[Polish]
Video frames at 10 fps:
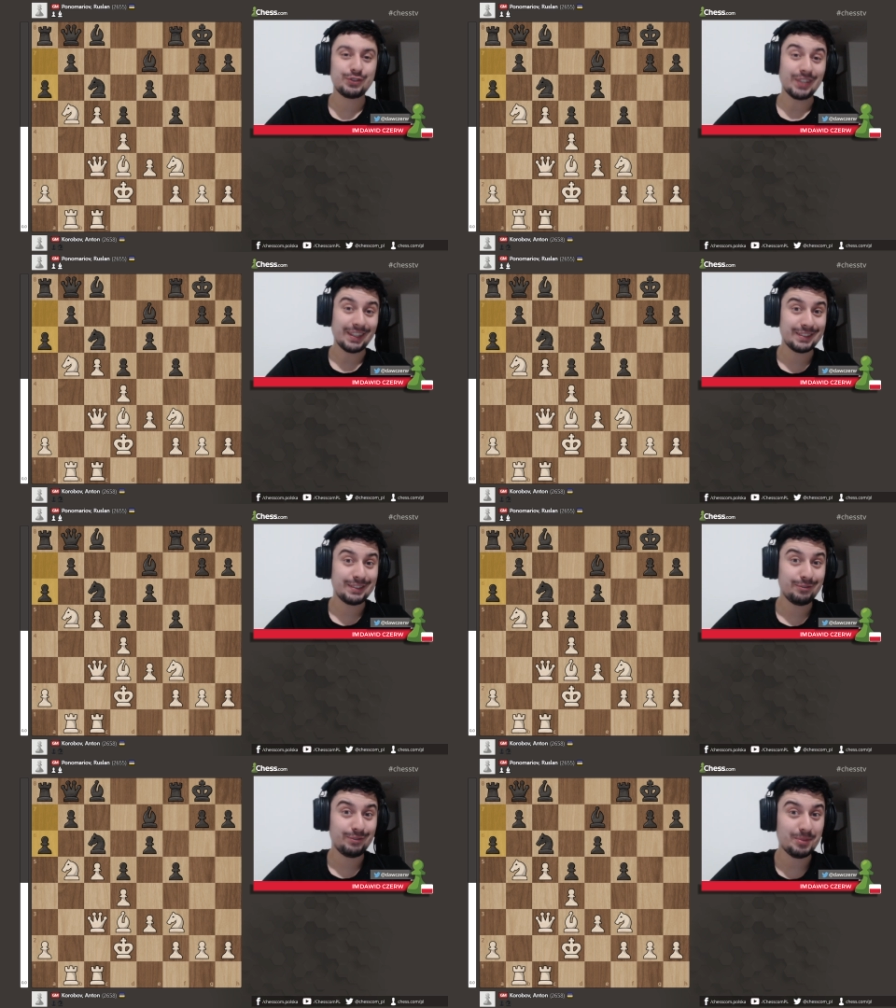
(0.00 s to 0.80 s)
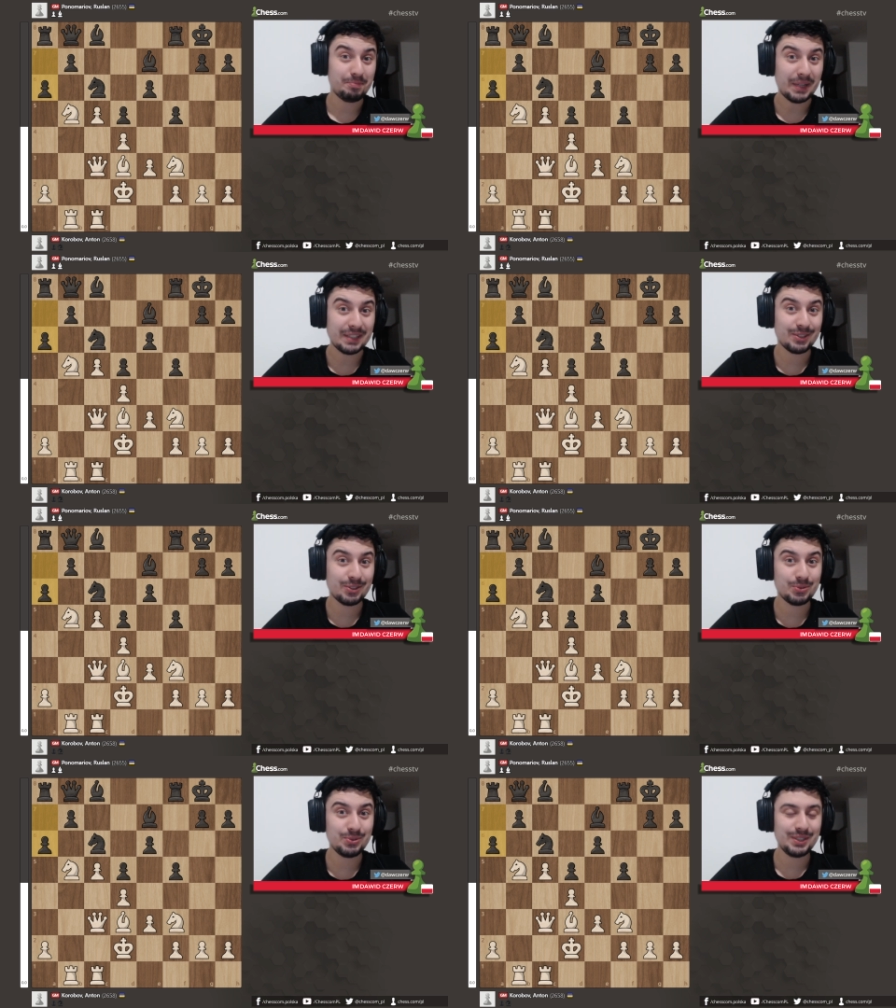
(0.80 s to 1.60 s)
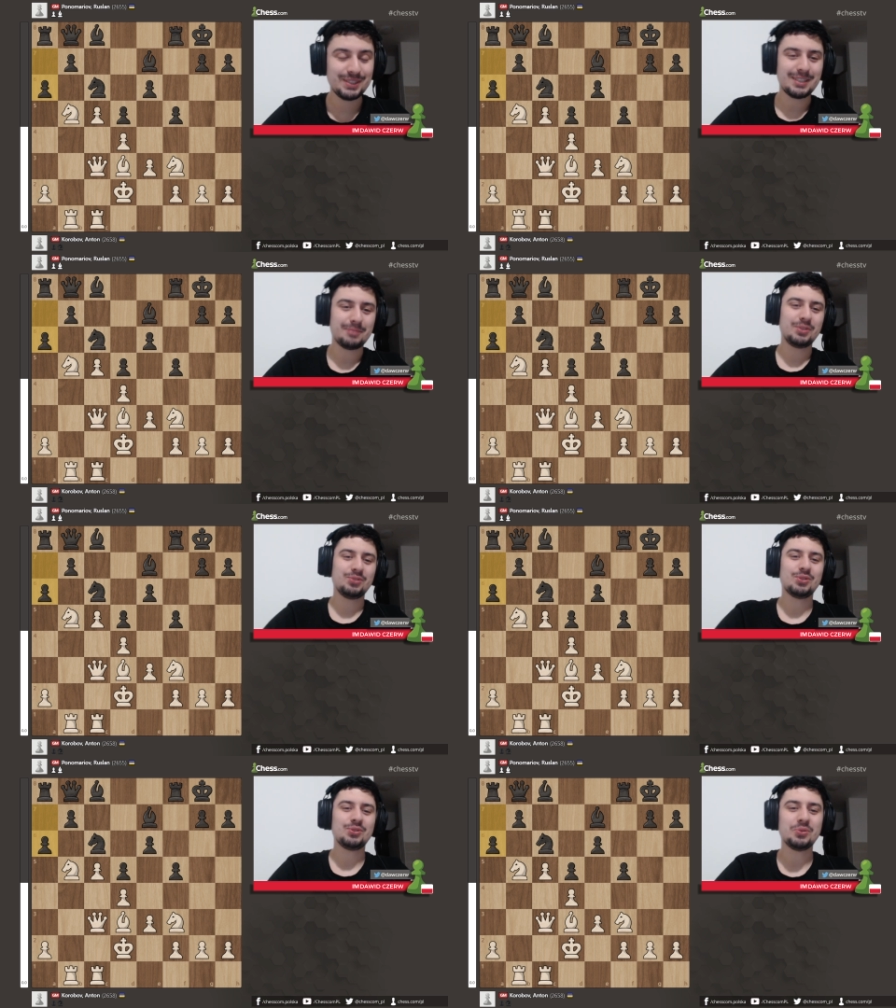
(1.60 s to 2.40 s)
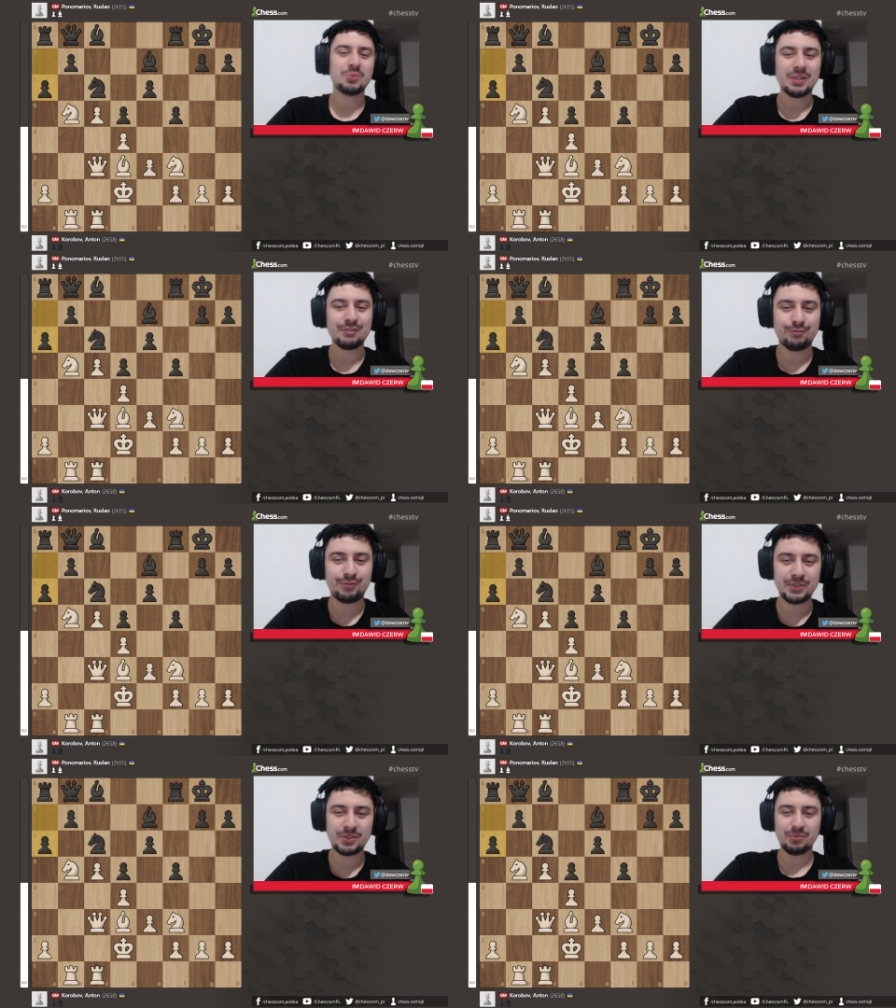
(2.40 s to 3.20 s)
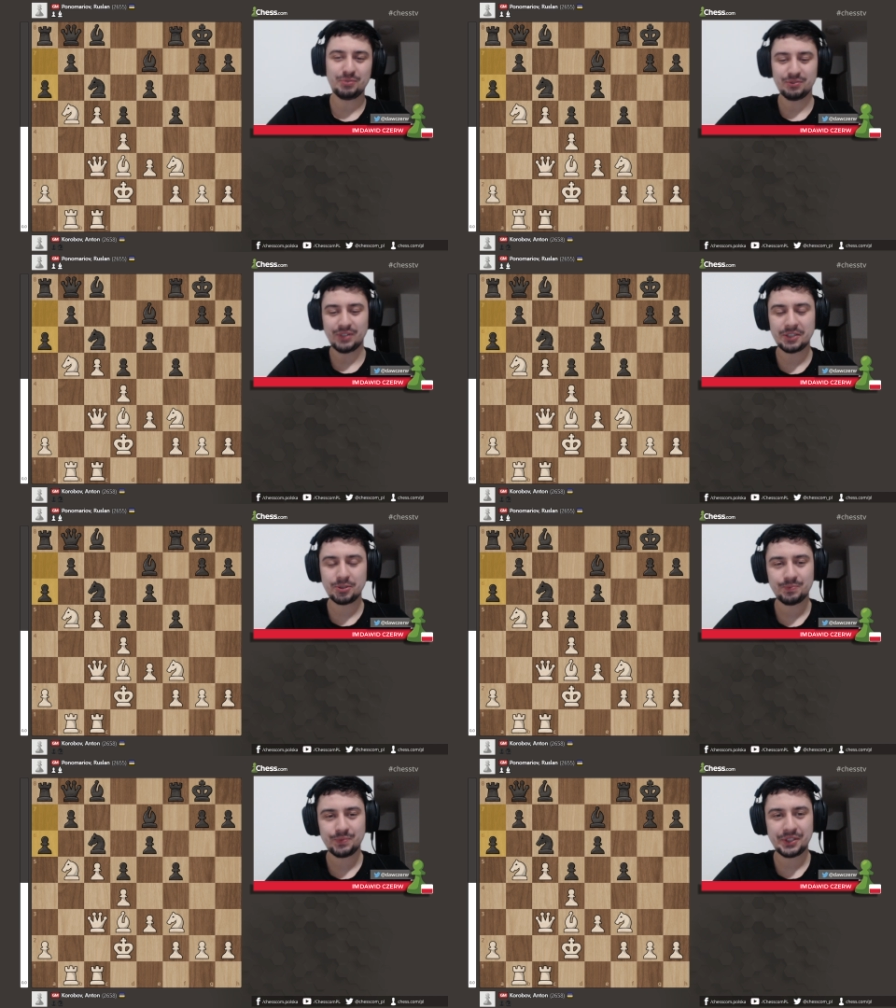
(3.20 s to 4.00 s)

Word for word: żadnym wypadku nie zamierza się wycofywać,